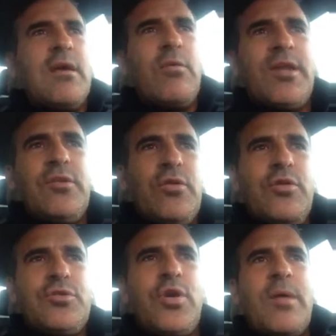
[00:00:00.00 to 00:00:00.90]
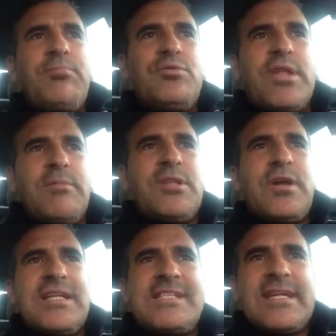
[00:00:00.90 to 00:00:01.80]
quando do l'appuntamento
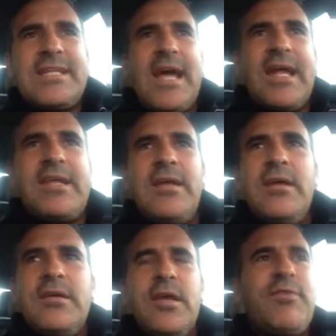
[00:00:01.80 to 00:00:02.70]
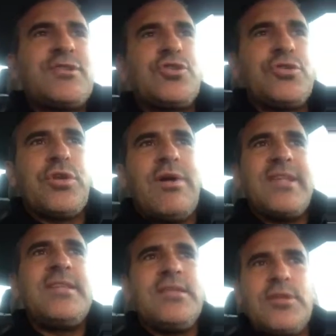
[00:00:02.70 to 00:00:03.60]
alle segretarie, gli faccio
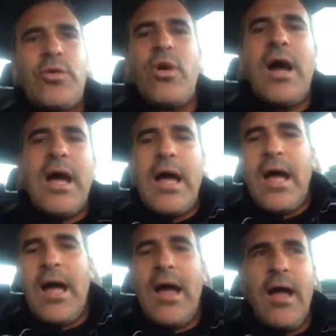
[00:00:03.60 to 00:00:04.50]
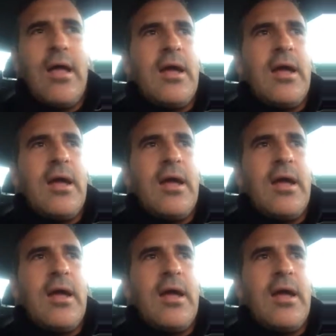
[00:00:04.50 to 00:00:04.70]
trovare dentro a...